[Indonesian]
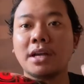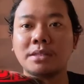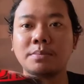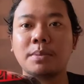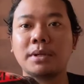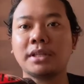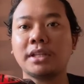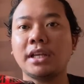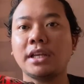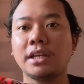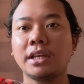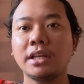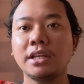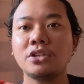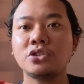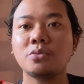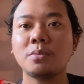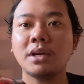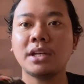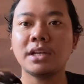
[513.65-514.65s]
seperti ini,
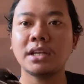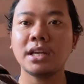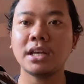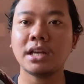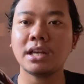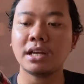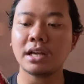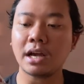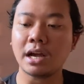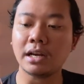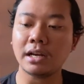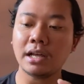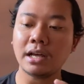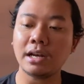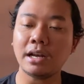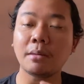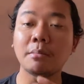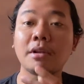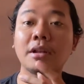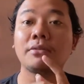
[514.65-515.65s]
cuman dia ada
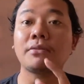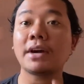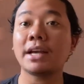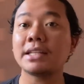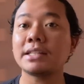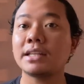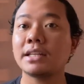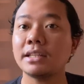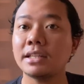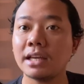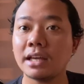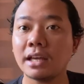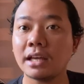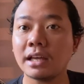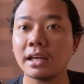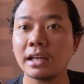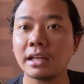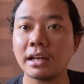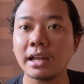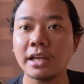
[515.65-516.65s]
double visornya.
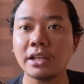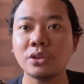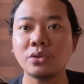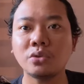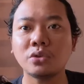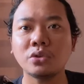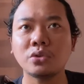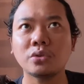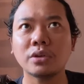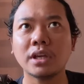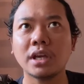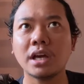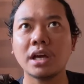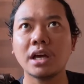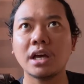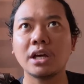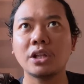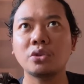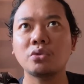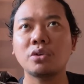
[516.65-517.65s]
Nah itu untuk
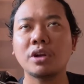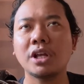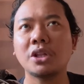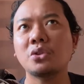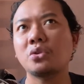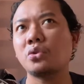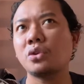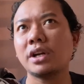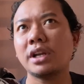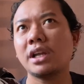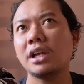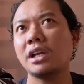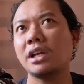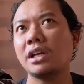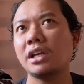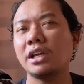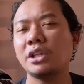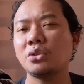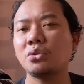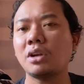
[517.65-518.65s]
yang
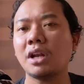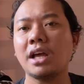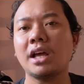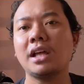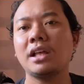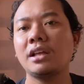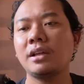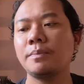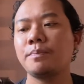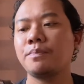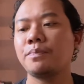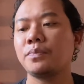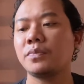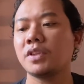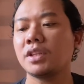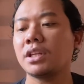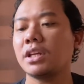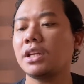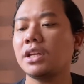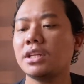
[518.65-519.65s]
touring-touring gitulah.
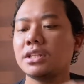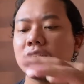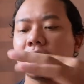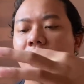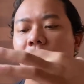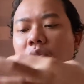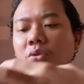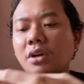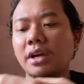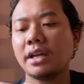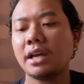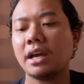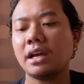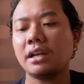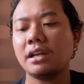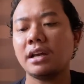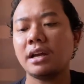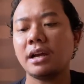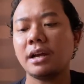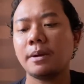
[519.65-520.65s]
Jadi di sini tuh kayak
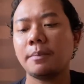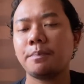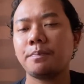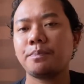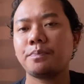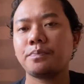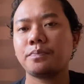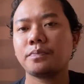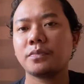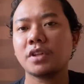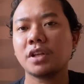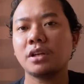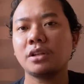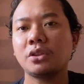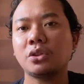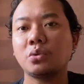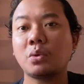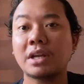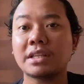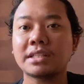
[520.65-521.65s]
ada
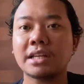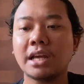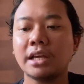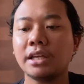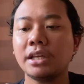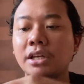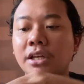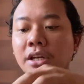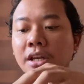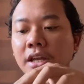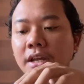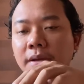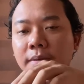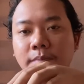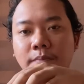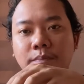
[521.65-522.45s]
tuas lagi gede,